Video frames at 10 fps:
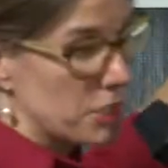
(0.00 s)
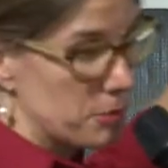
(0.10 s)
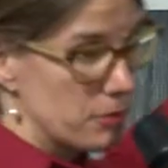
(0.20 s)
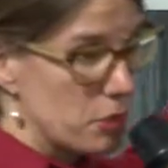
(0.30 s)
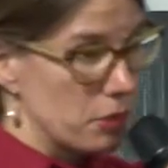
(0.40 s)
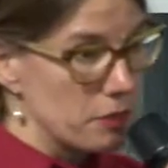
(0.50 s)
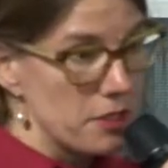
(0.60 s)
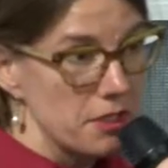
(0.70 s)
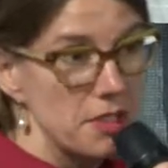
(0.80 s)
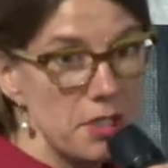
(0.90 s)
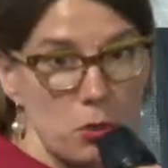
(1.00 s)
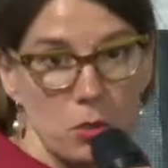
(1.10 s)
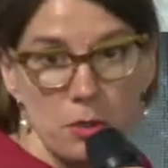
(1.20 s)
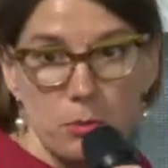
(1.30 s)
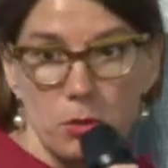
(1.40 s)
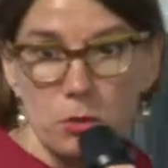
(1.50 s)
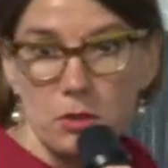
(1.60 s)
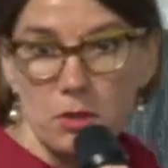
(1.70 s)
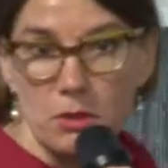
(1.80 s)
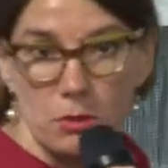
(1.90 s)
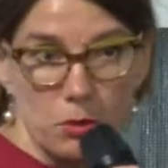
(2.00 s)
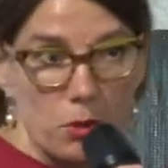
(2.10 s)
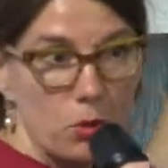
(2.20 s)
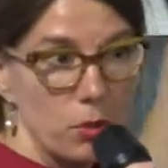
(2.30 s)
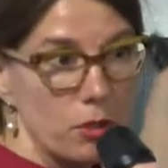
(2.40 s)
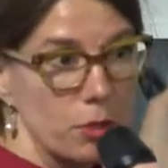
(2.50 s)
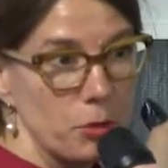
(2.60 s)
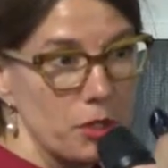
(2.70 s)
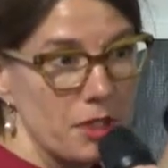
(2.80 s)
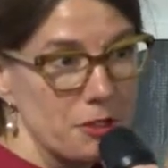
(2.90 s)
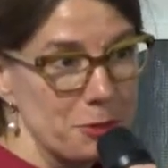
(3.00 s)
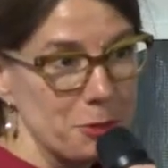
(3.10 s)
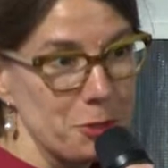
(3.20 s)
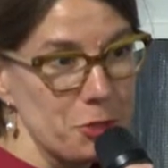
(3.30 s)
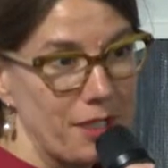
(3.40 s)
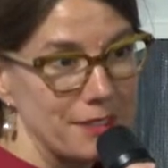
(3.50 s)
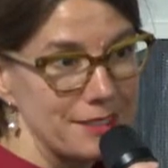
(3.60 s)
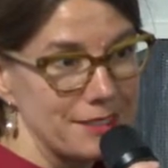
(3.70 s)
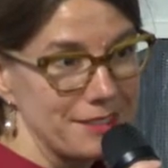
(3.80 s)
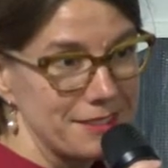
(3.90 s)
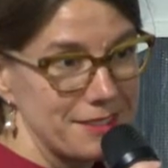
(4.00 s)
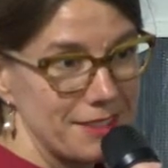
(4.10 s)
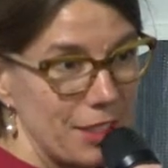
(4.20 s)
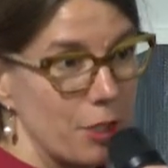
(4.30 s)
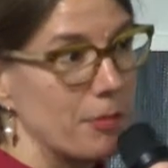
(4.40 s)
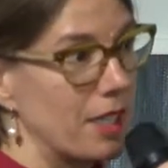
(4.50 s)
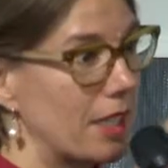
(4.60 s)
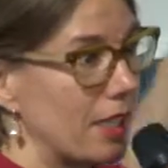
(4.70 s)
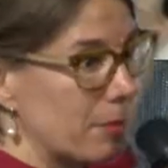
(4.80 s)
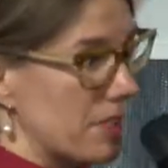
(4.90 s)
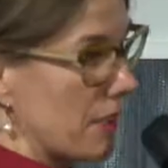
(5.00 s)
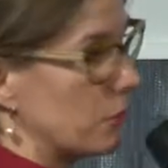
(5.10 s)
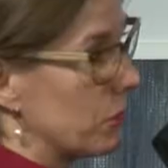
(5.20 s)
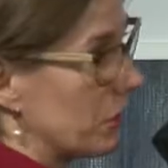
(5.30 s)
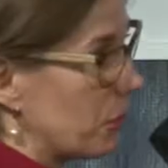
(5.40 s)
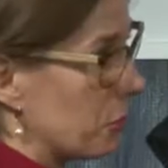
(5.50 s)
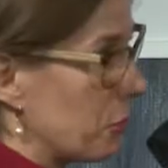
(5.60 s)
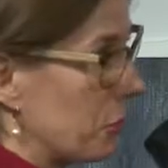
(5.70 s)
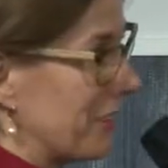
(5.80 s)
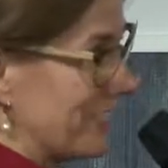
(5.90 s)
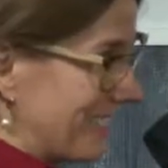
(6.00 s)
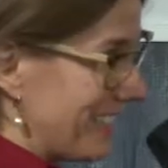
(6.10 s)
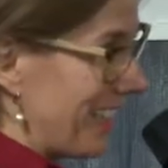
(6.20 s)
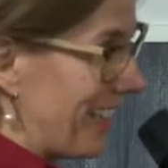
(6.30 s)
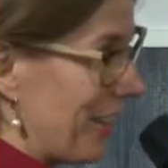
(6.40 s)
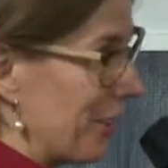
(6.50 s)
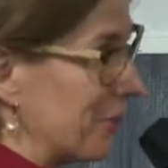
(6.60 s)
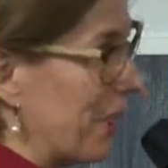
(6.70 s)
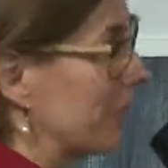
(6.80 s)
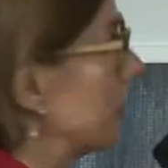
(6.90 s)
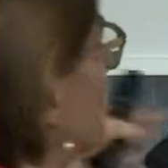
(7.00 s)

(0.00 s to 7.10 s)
Beispiel ein Service, nicht ohne Produkte oder ohne Kommunikation gestalten. Man kann aber sehr wohl eine Broschüre alleine machen